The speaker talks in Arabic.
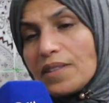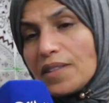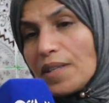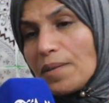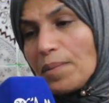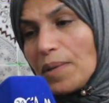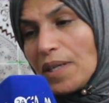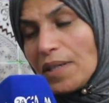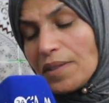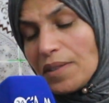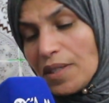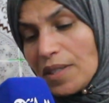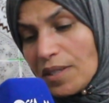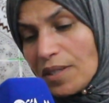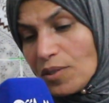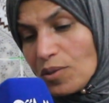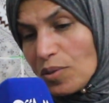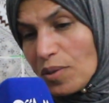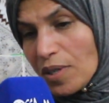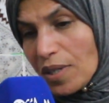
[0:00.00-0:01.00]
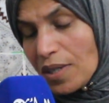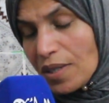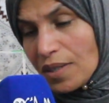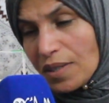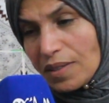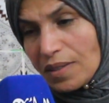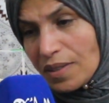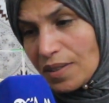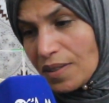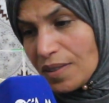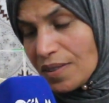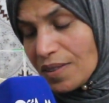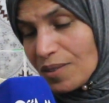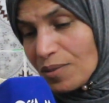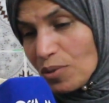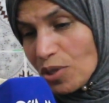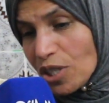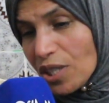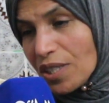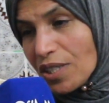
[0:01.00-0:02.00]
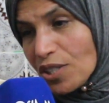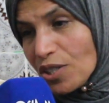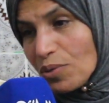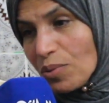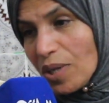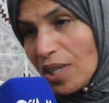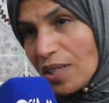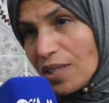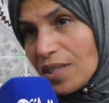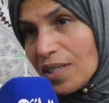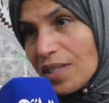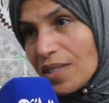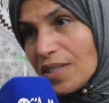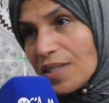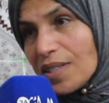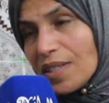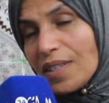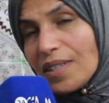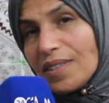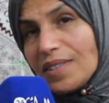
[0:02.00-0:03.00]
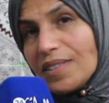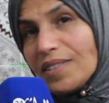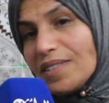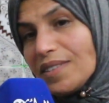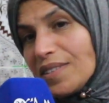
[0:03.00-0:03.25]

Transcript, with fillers: طبعا انصر آه، واش كاين شي واحد تينسى